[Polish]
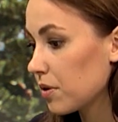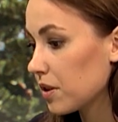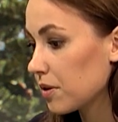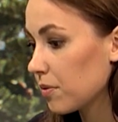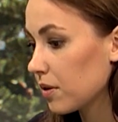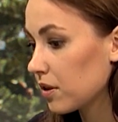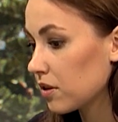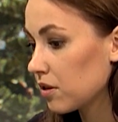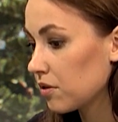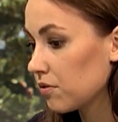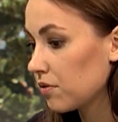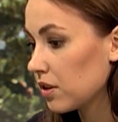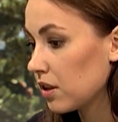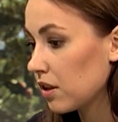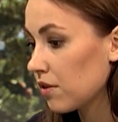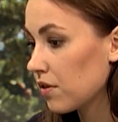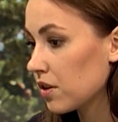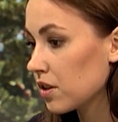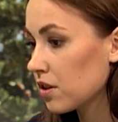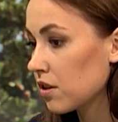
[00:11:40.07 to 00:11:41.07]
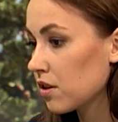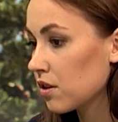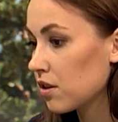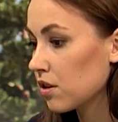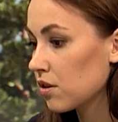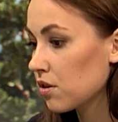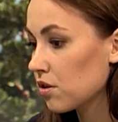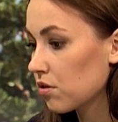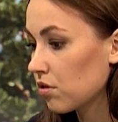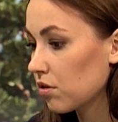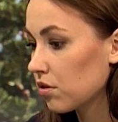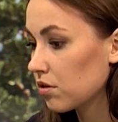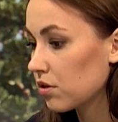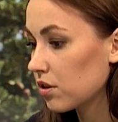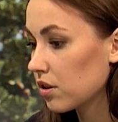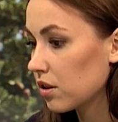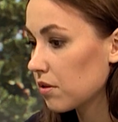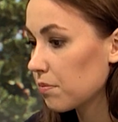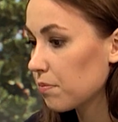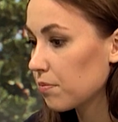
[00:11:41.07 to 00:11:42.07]
perspektywy najważniejsze jest to,
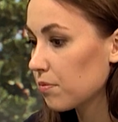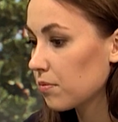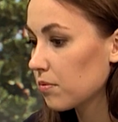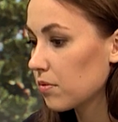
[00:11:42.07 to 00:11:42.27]
że